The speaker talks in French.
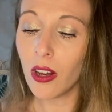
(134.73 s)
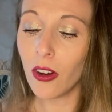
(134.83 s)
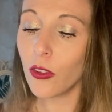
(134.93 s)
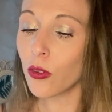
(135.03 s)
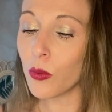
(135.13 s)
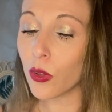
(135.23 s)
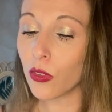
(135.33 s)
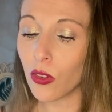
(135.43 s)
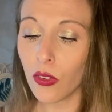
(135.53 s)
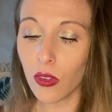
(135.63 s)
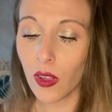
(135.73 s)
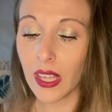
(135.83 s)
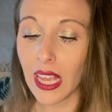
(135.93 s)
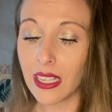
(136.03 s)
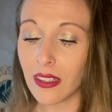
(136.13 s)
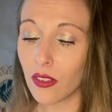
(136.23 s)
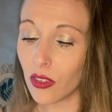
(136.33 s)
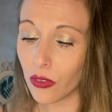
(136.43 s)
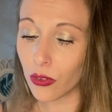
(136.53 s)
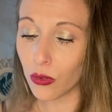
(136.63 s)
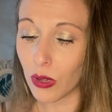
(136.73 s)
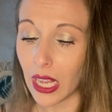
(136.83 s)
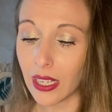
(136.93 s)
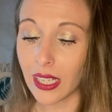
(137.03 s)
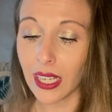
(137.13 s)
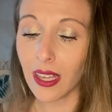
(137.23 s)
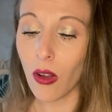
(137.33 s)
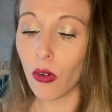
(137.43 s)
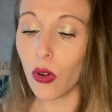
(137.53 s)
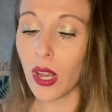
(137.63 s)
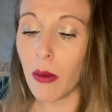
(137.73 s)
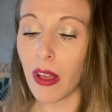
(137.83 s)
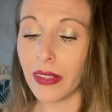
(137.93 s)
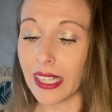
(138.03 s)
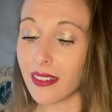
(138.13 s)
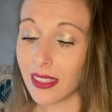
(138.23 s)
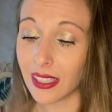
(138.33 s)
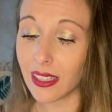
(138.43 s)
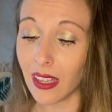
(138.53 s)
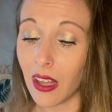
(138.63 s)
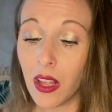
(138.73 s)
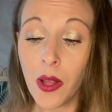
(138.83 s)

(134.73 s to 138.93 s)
hautement sensorielle et sensuelle, créée en collab avec Skin.